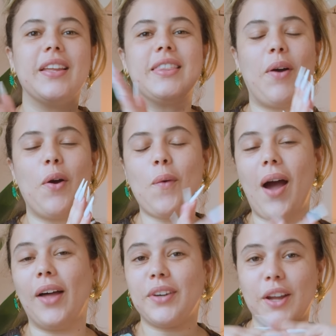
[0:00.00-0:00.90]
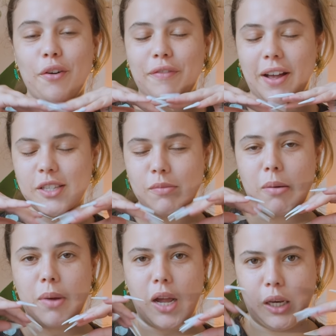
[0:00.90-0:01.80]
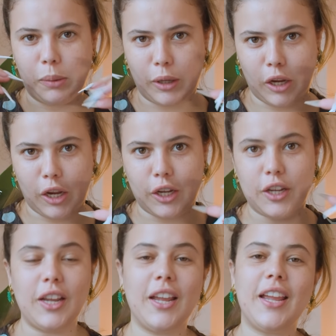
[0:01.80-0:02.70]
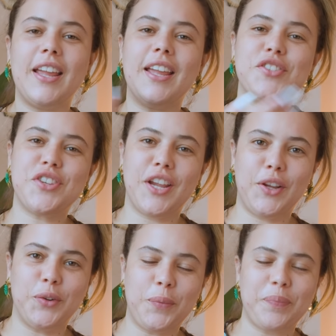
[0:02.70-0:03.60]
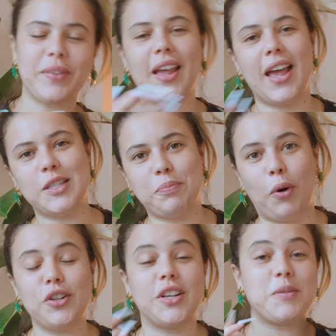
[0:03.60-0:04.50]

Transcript: Então é um quadro em que eu faço uma bela make e Dinho responde,